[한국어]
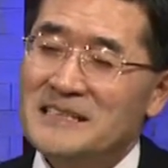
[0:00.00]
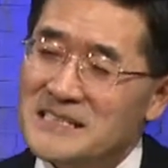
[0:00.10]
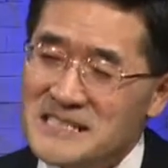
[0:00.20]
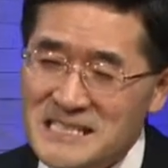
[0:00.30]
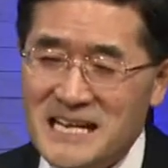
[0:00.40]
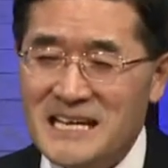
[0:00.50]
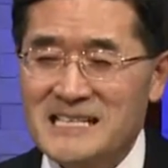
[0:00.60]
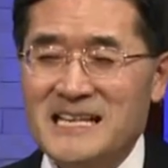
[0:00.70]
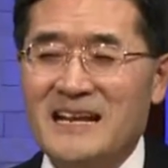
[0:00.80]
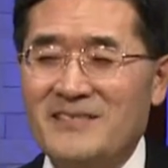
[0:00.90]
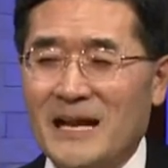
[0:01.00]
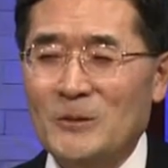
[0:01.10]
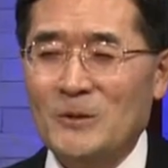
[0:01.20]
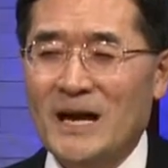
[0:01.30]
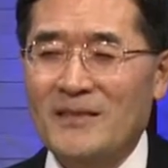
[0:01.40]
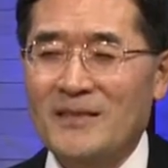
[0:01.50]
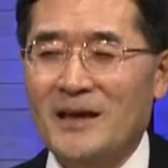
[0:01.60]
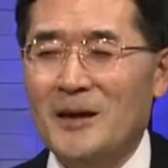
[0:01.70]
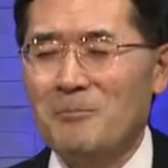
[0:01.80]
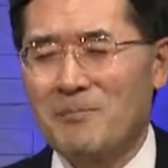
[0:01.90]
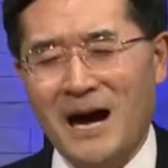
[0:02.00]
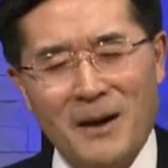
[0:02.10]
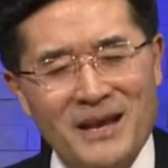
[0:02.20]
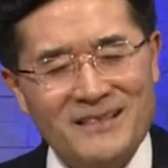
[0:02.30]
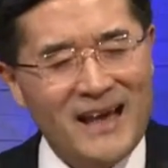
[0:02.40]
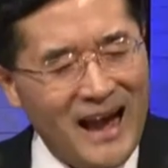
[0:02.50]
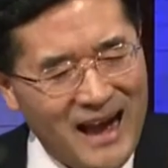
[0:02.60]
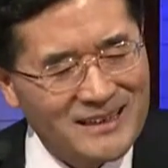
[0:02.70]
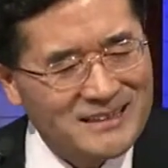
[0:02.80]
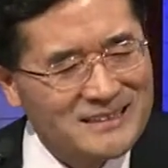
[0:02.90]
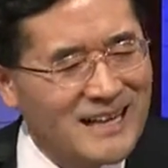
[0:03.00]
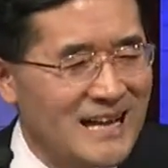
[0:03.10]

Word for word: 이 세상에 사는 날 동안 마음에는 악을